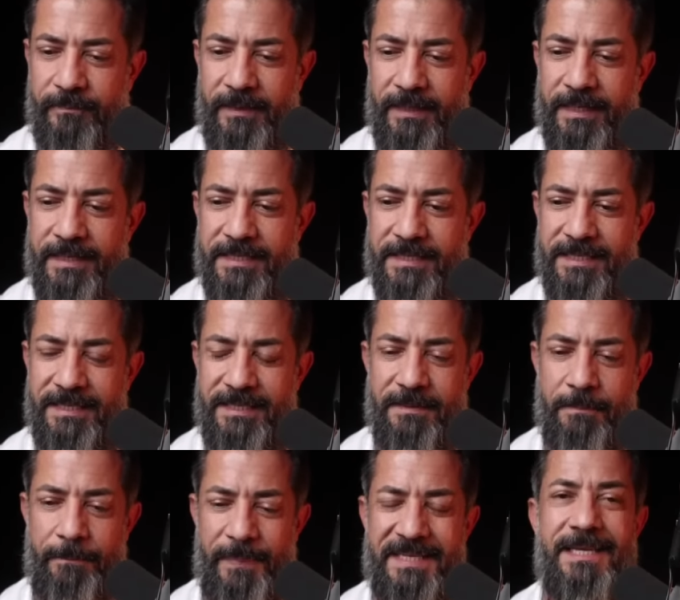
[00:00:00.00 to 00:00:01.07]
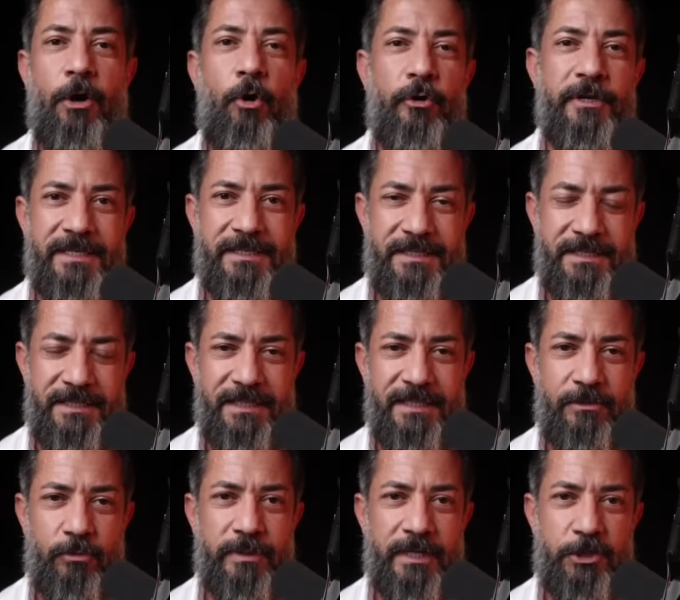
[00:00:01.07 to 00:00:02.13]
sich besser
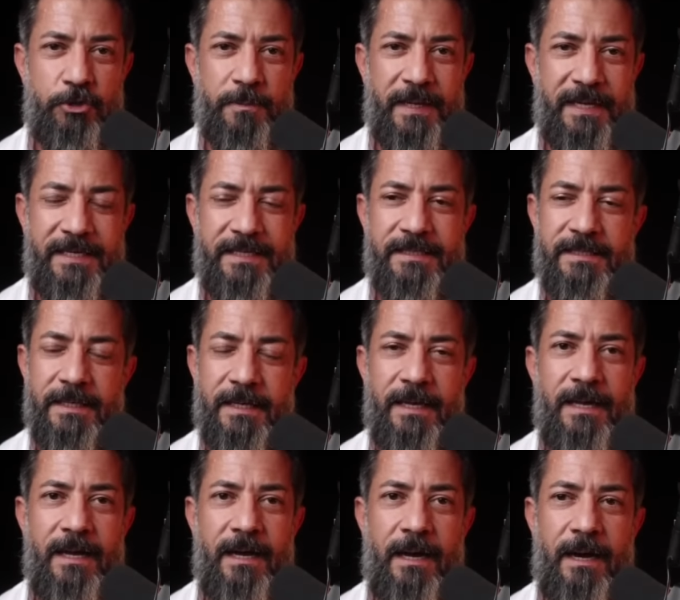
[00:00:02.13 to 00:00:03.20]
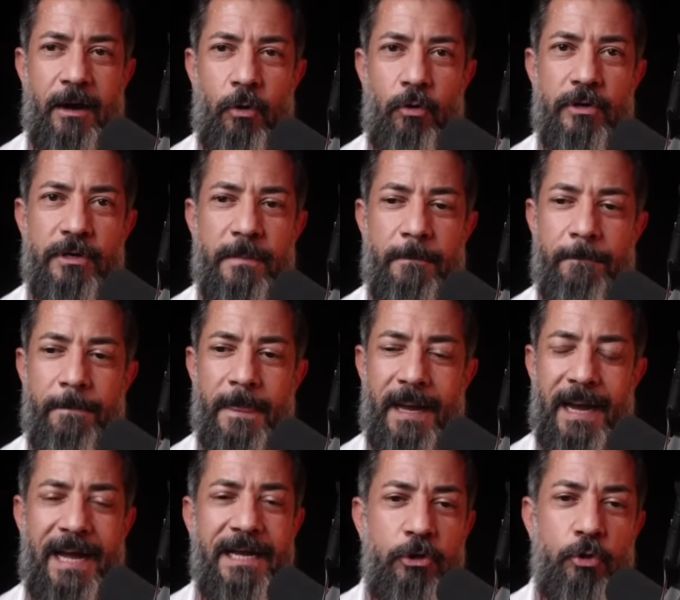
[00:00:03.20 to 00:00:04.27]
orientiert und entsprechend auch
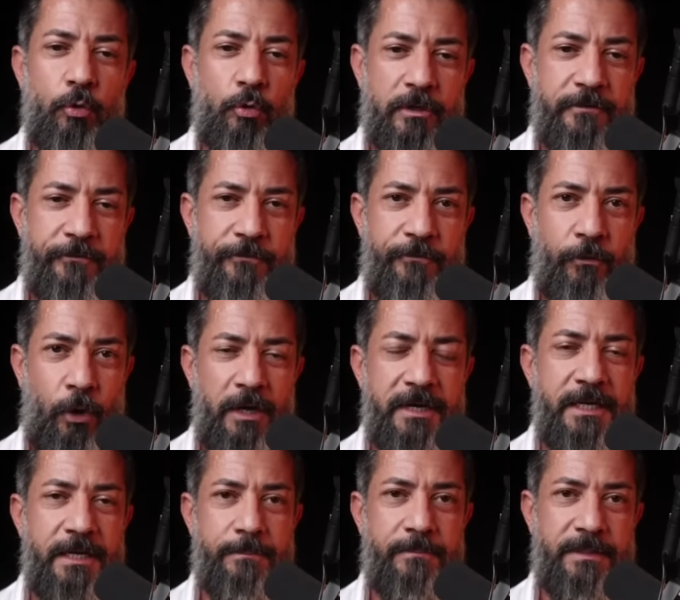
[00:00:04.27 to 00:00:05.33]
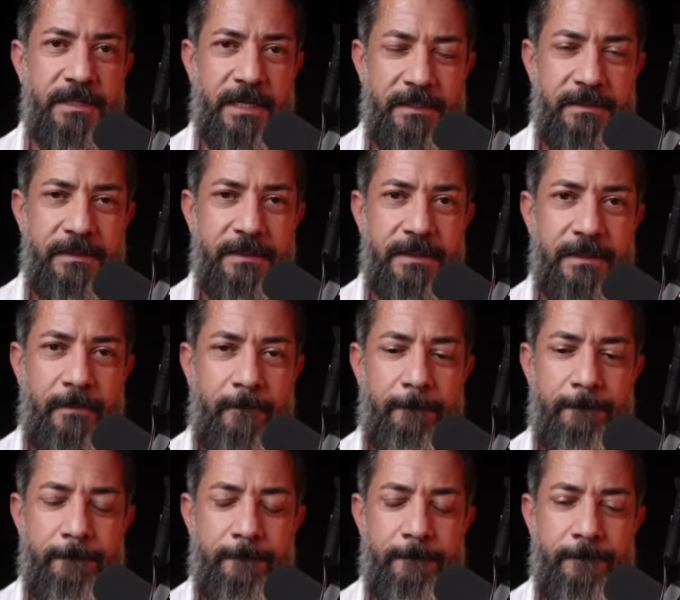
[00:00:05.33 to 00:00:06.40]
Handlungen vornehmen kann,
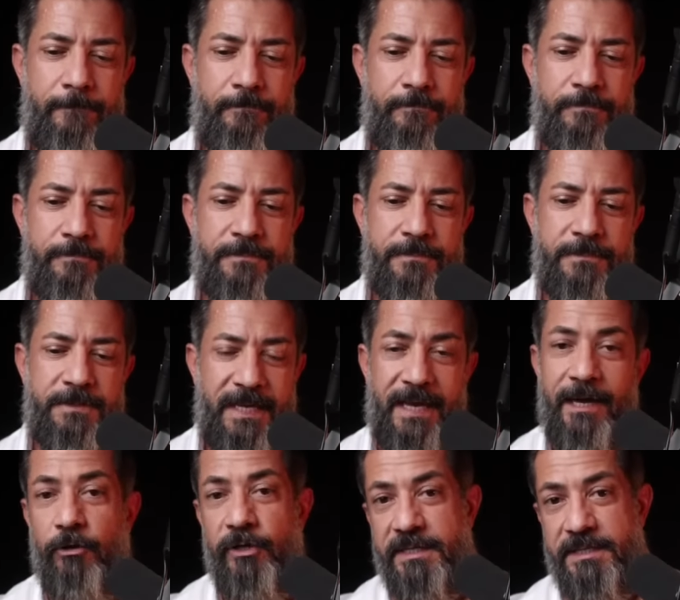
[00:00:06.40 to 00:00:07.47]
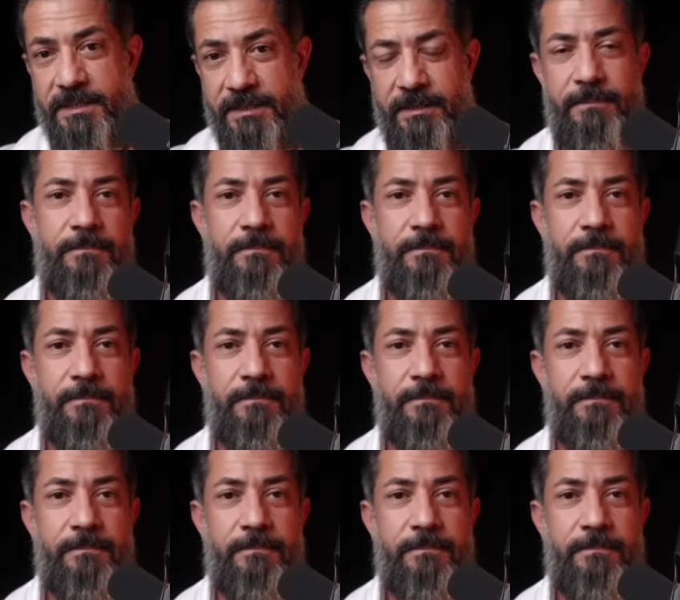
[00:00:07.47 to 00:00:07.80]
die er oder sie